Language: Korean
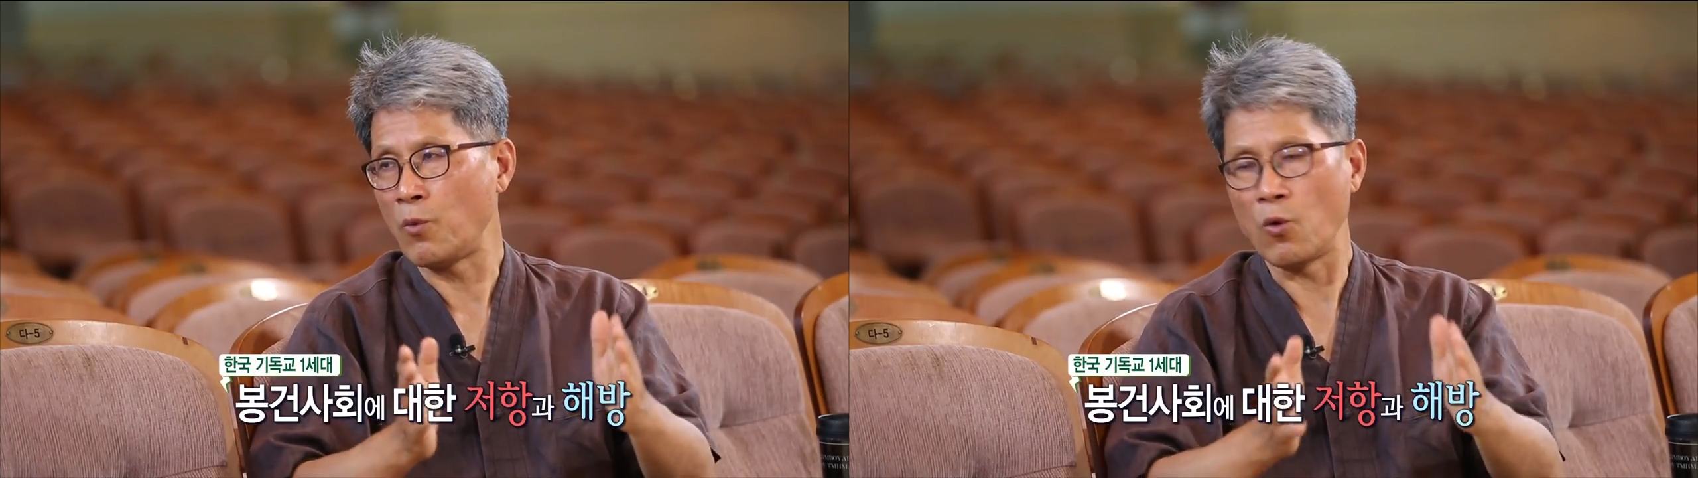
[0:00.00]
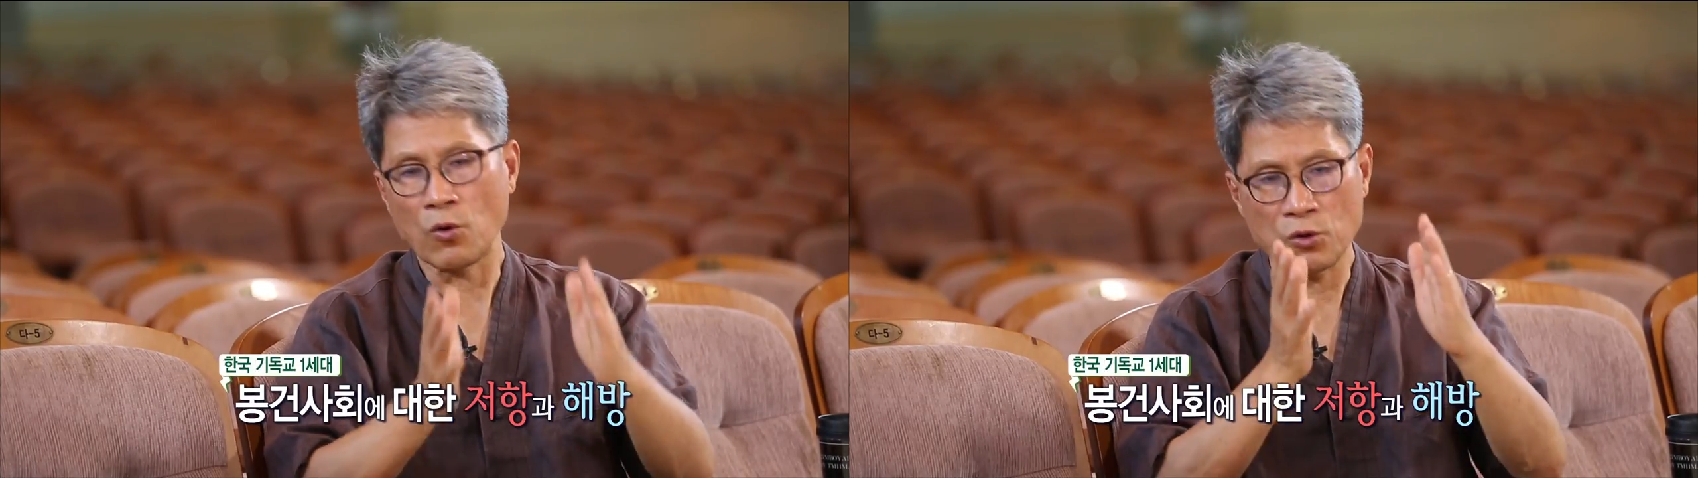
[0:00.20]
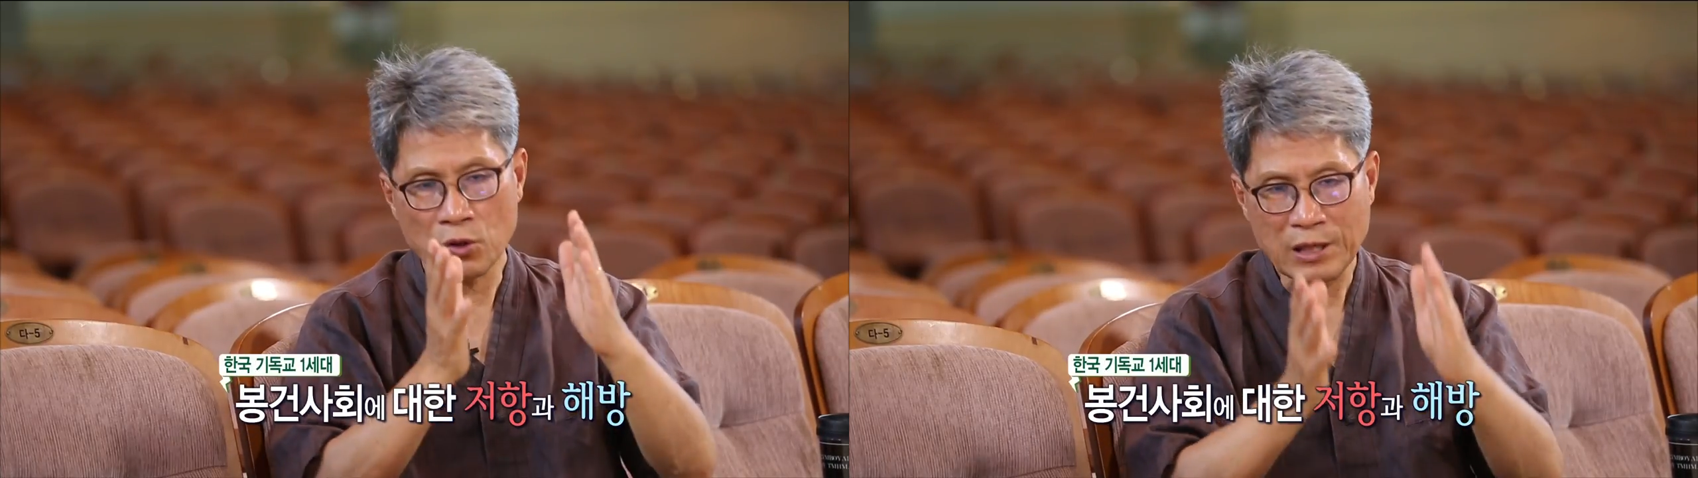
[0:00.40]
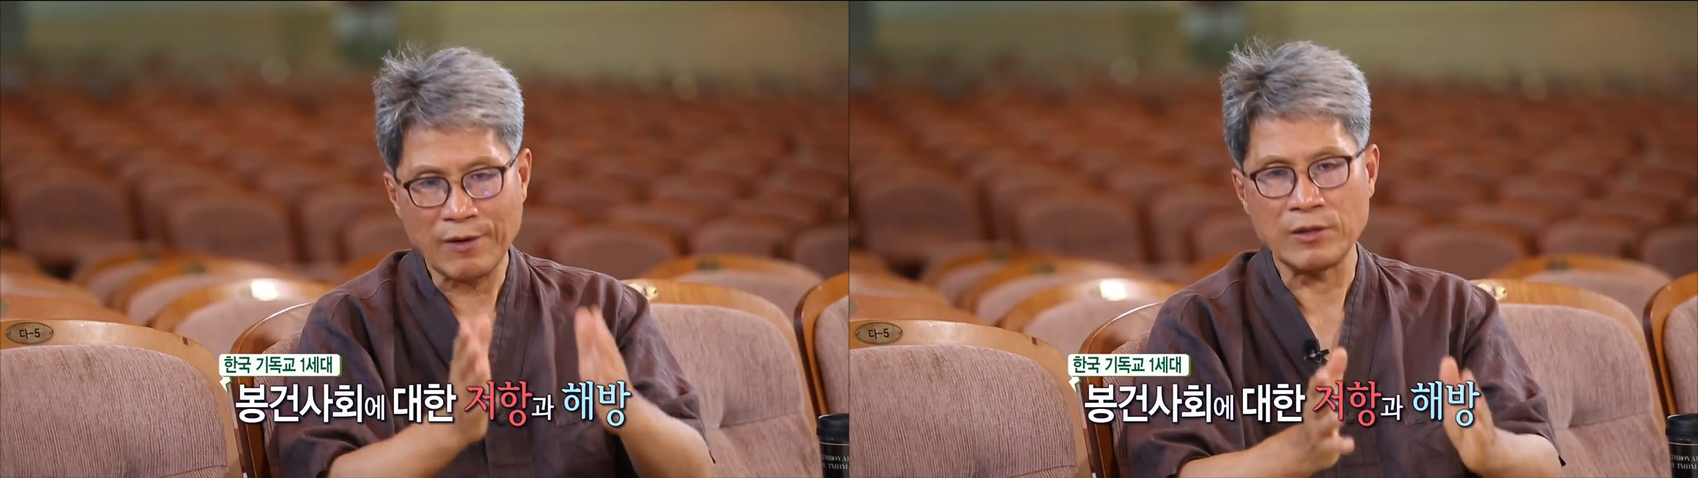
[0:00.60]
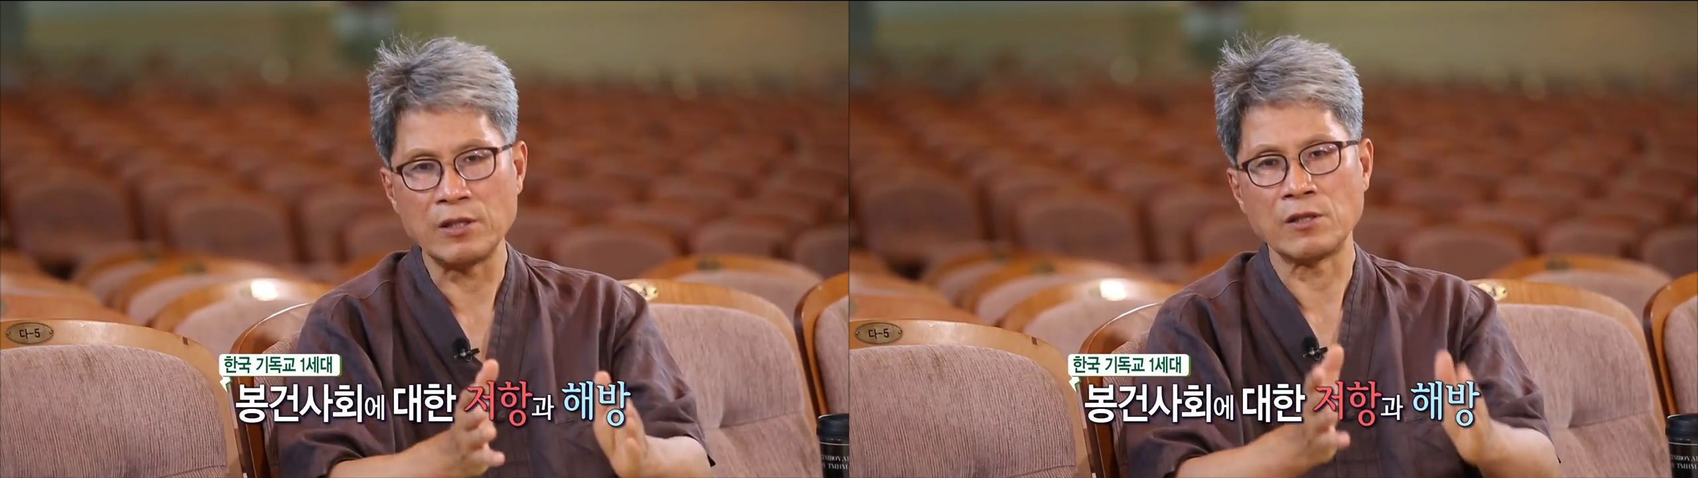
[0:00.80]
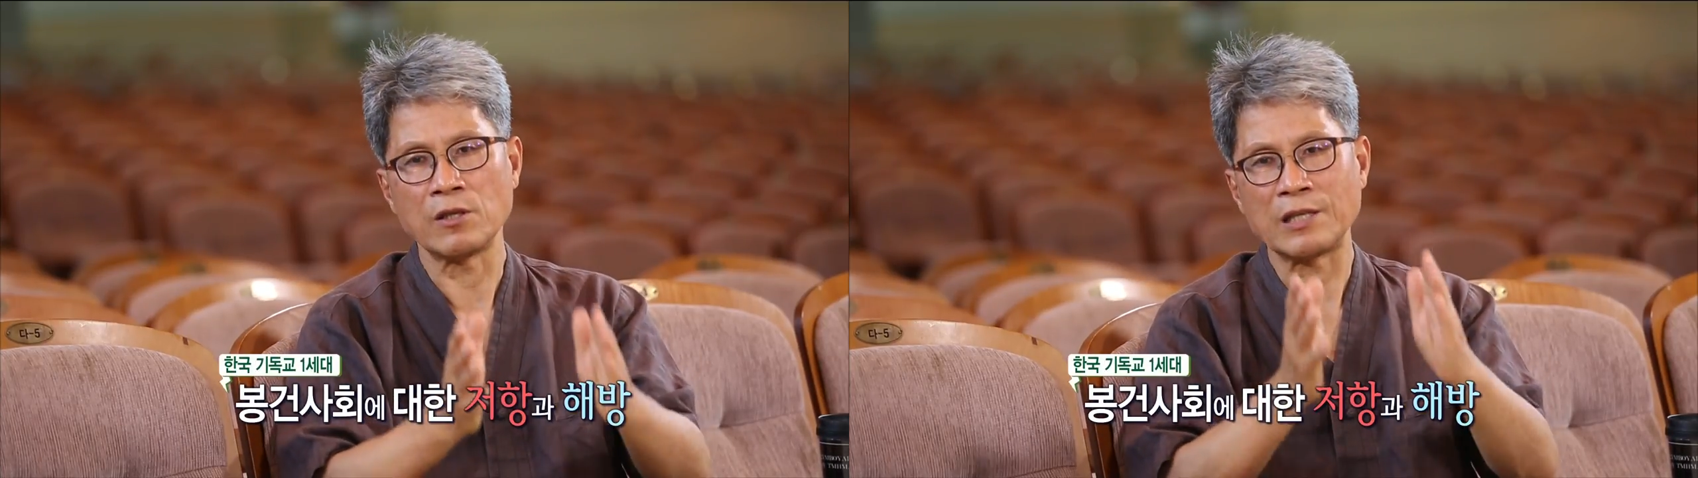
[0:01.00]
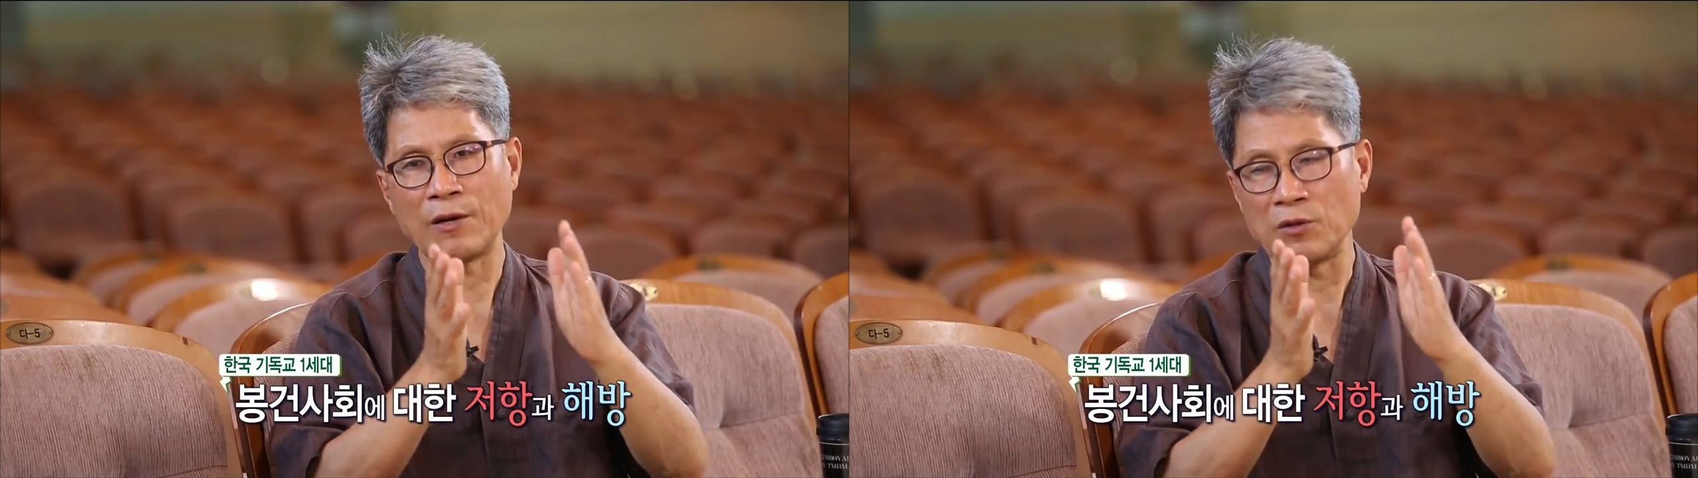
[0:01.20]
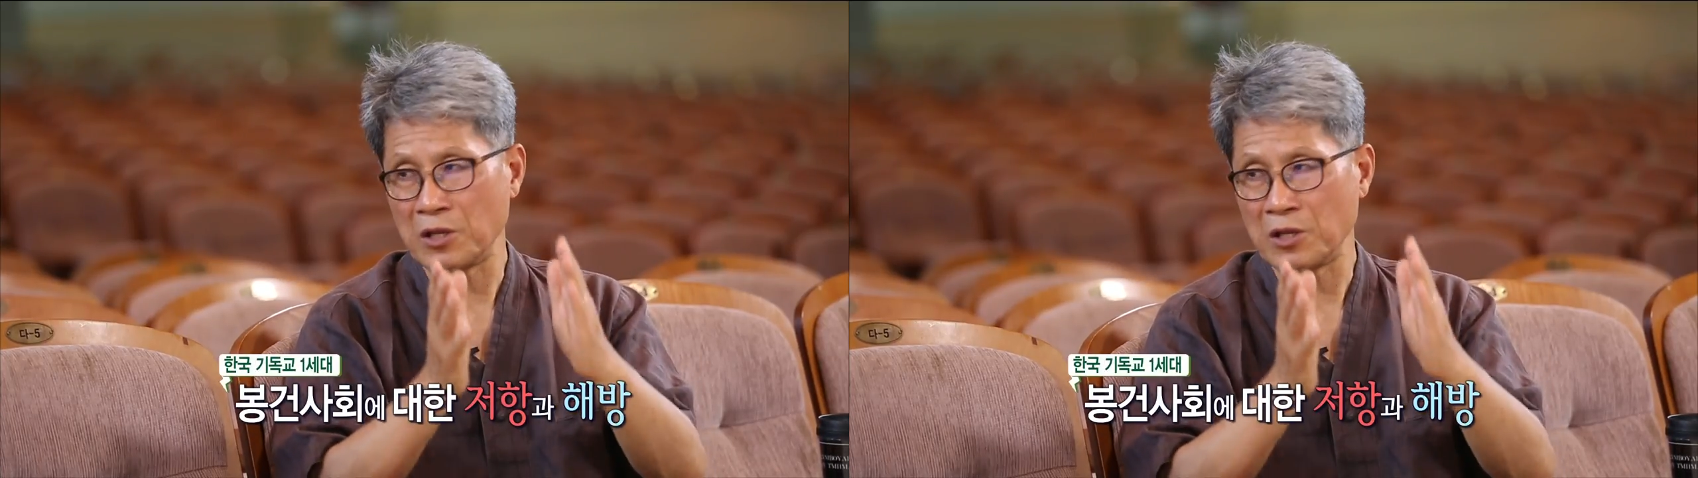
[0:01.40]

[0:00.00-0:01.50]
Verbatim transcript: 봉건적 사회 질서 사회